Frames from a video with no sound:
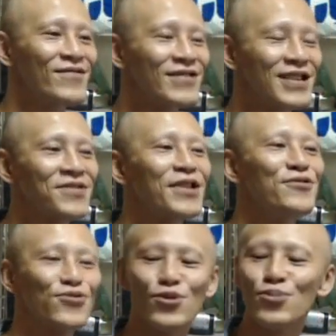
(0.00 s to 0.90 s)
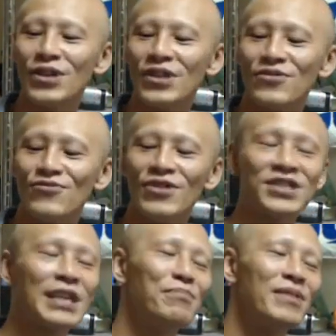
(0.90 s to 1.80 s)
簡単に言うとそういうことなんだよ、うな
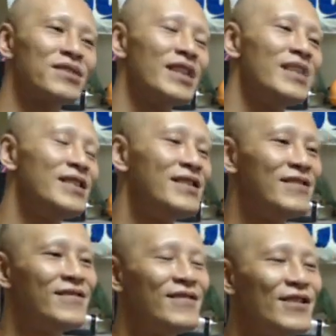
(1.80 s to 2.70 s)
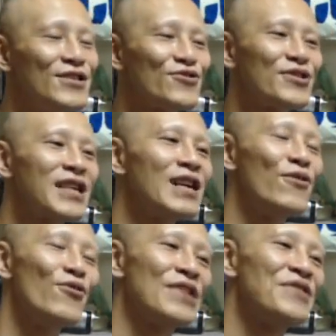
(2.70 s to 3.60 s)
ちゃんマンって。それが
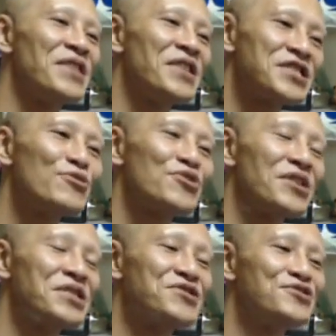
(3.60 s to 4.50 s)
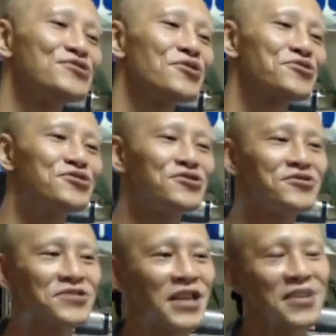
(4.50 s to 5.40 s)
他の話でもそうやってずっと続
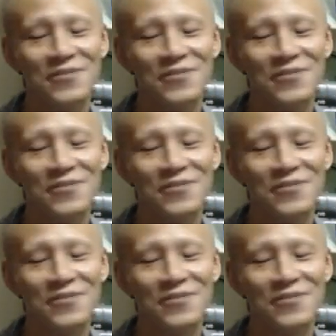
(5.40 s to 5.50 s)
くんだよ。